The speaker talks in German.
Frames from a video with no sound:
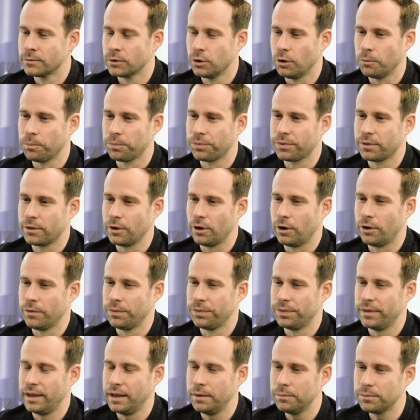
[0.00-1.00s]
Habe
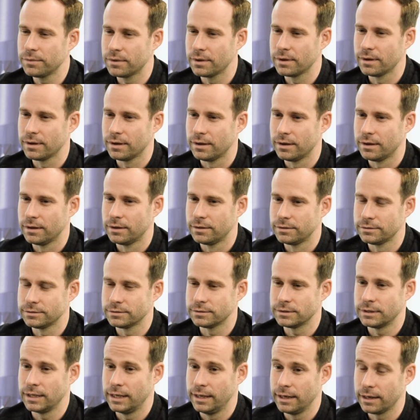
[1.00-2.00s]
dann neben der
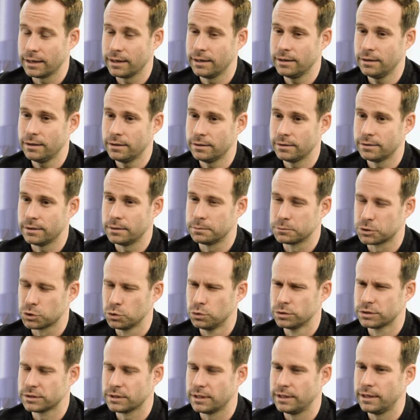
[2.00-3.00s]
Lehre, am
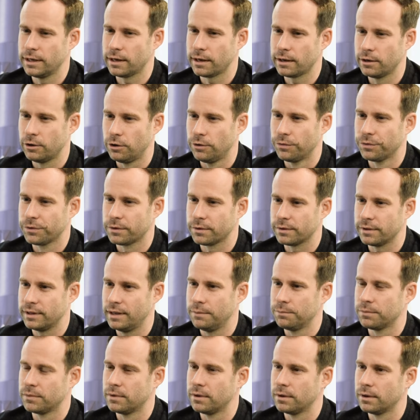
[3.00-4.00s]
Schluss der Lehre und
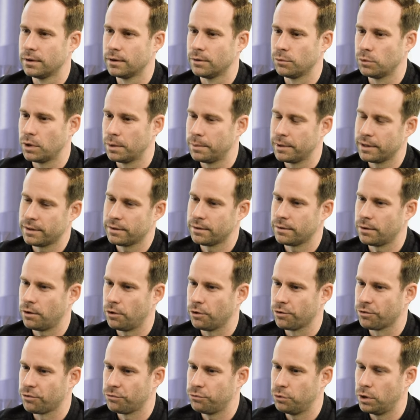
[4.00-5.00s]
neben der Arbeit
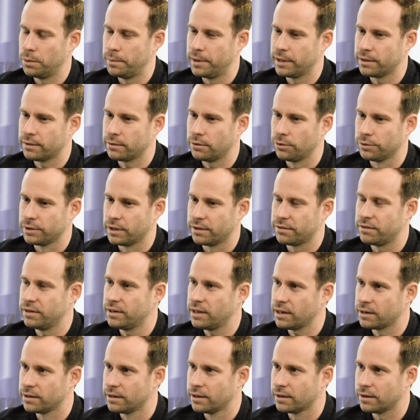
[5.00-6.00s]
als Vorarbeiter und
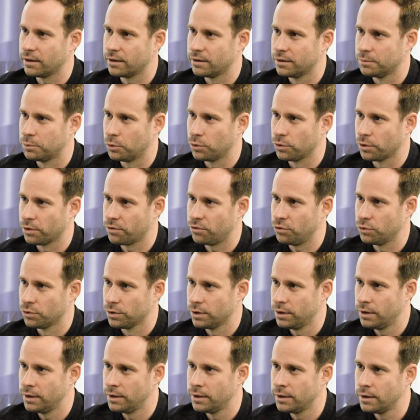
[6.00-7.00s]
NC-Techniker in der
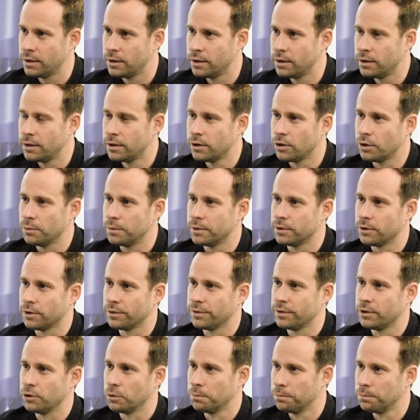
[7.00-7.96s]
Produktion, habe ich dann die